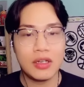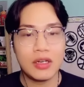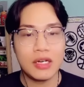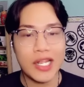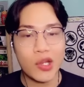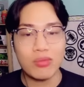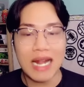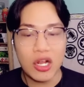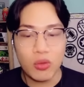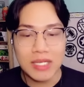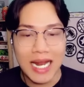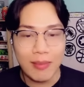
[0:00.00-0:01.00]
thì chúng ta
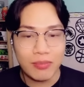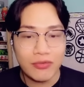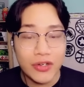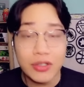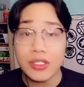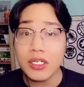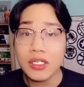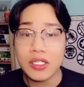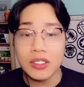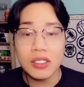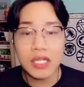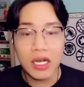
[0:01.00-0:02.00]
cũng sẽ làm phương thức
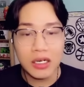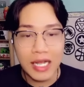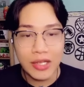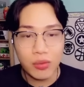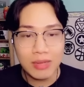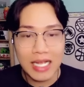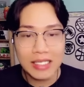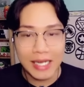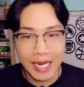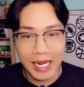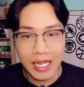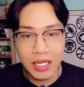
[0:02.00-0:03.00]
tương tự là chúng ta
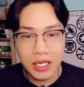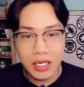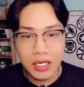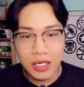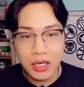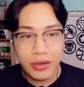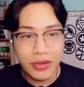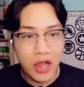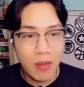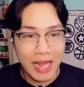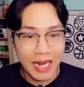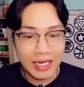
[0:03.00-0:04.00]
sẽ
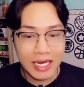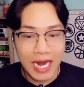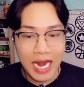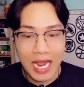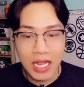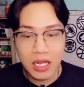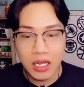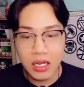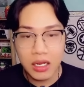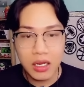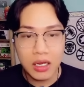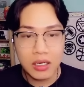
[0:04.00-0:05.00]
cho máy ảnh ra
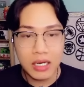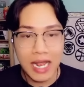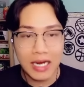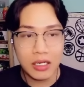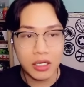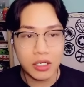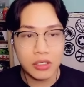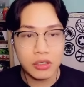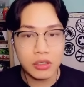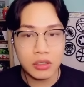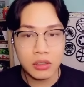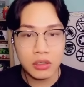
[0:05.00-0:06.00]
để ăn thịt
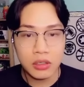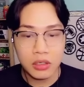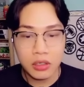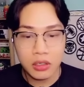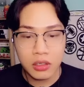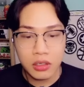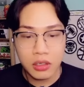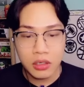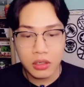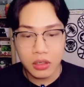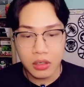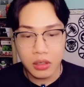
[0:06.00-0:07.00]
nướng
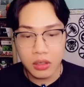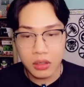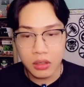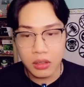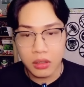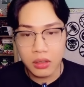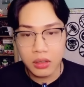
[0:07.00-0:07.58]
ờ...